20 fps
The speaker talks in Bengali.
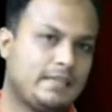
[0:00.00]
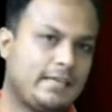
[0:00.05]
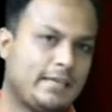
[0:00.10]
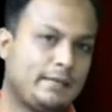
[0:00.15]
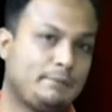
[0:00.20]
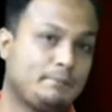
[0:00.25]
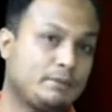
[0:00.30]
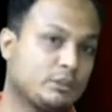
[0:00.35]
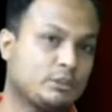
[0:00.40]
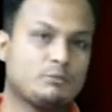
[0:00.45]

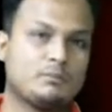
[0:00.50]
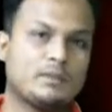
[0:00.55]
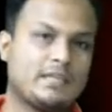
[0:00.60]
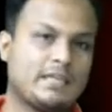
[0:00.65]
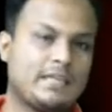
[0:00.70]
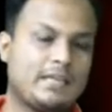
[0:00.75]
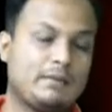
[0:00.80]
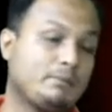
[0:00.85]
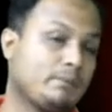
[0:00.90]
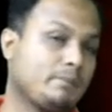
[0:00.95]
এই বেজন মাটি
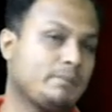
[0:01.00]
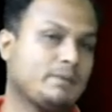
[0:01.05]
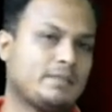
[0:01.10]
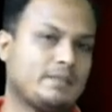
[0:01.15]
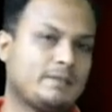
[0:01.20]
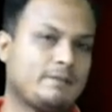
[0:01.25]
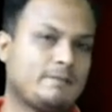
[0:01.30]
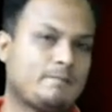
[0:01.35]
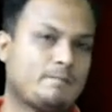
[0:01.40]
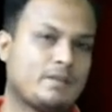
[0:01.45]
কীভাবে
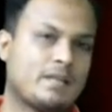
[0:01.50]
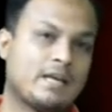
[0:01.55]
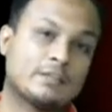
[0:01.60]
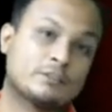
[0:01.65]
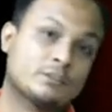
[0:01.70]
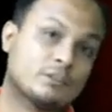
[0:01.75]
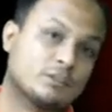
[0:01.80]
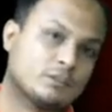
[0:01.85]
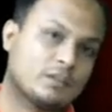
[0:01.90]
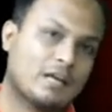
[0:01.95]

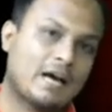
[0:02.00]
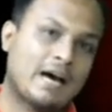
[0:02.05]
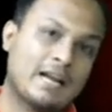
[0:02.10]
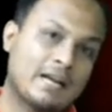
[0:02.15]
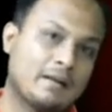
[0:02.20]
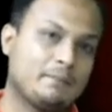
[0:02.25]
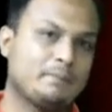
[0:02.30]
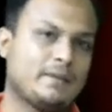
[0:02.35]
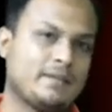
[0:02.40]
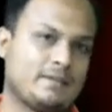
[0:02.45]
একজন
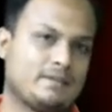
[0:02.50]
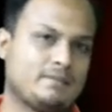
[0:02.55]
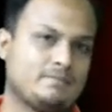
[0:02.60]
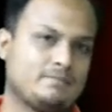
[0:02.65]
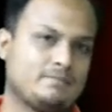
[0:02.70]
আলেমের